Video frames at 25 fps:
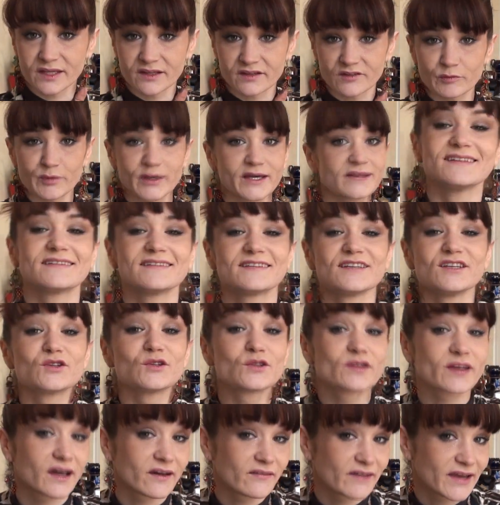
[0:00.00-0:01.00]
n'est-ce pas Si tu
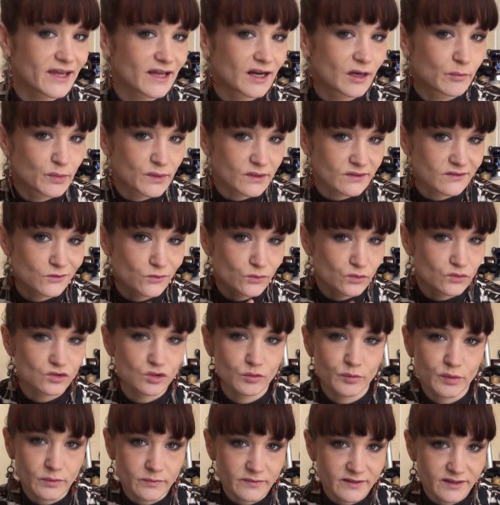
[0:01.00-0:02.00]
travailles à la poste, donc tu
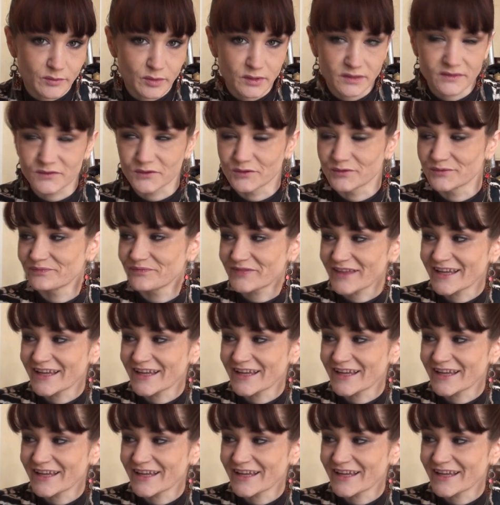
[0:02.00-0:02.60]
peux me taper dessus.